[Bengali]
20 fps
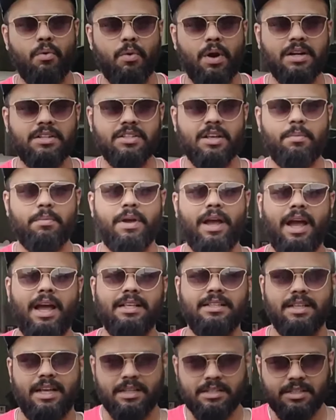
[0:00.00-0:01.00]
হোয়াটসঅ্যাপ গাইজ
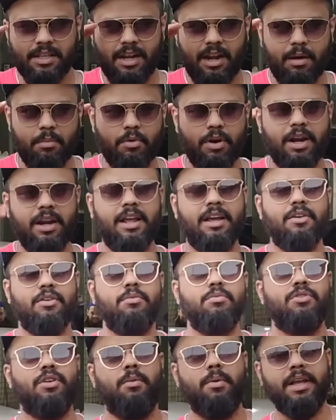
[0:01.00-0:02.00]
আসসালামু আলাইকুম
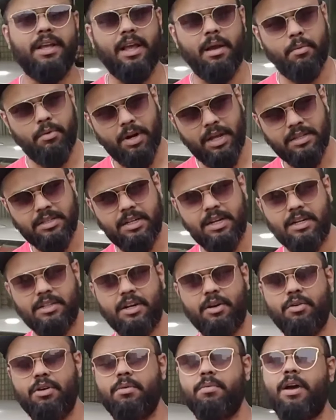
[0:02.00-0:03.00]
সবাই কেমন আছেন আশা
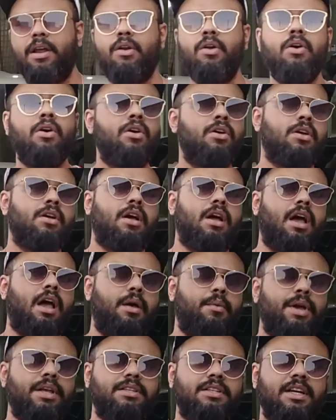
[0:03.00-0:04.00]
করি ভালো
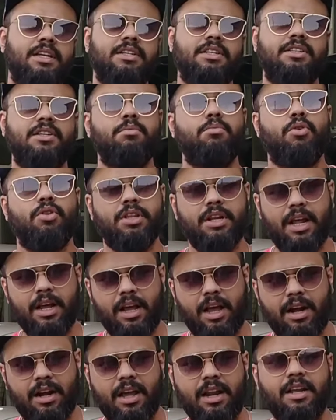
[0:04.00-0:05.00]
আমি আজকে এসেছি মদিনা
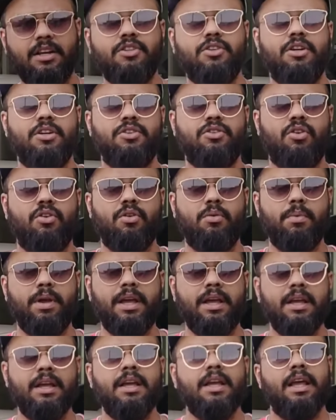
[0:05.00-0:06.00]
কার কালেকশনের শোরুমে
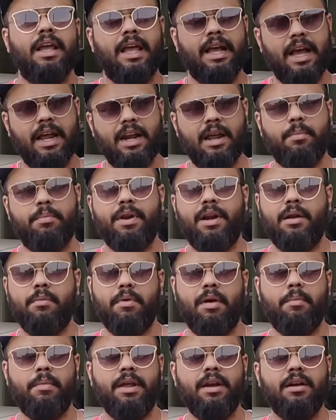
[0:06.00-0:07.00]
এখানে আপনারা
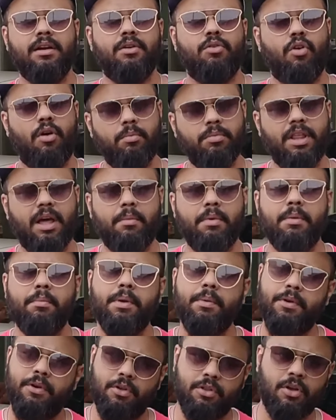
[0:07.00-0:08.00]
পাবেন কম দামে
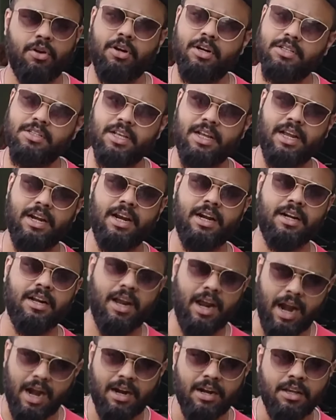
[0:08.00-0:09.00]
বিভিন্ন ধরনের সেকেন্ড হ্যান্ড
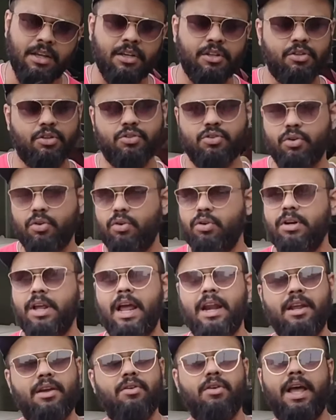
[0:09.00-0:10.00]
কার তো চলুন
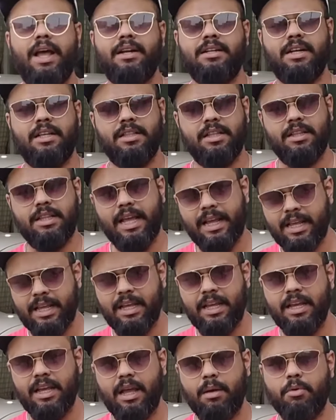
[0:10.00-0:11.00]
গাড়িগুলো একসাথে দেখি
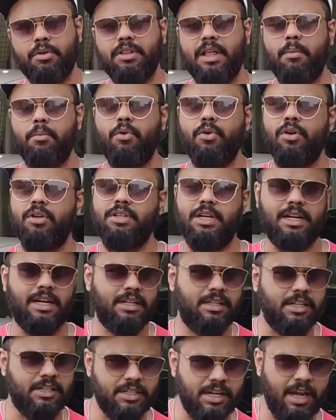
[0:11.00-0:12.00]
এবং দামগুলো জানার
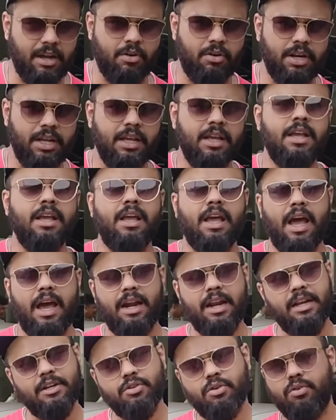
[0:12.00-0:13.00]
চেষ্টা করি আর
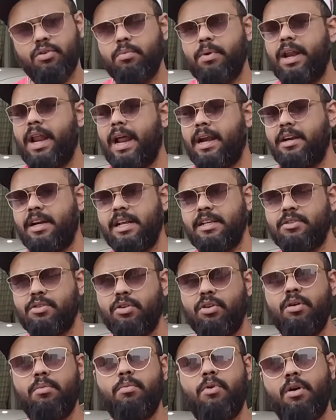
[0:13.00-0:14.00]
এই শোরুমের অ্যাড্রেস
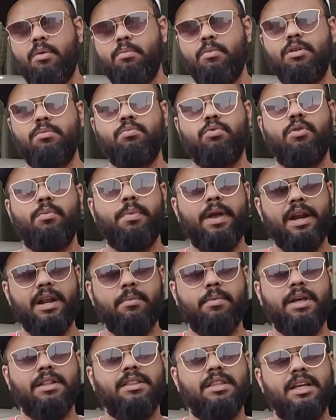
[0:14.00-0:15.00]
হলো মোহাম্মদপুর
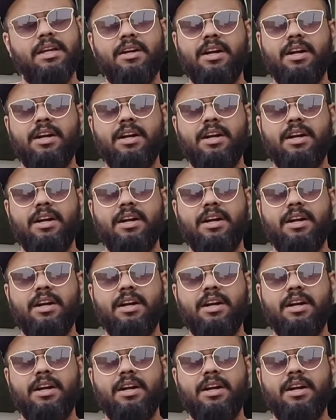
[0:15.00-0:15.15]
বেরিবাদ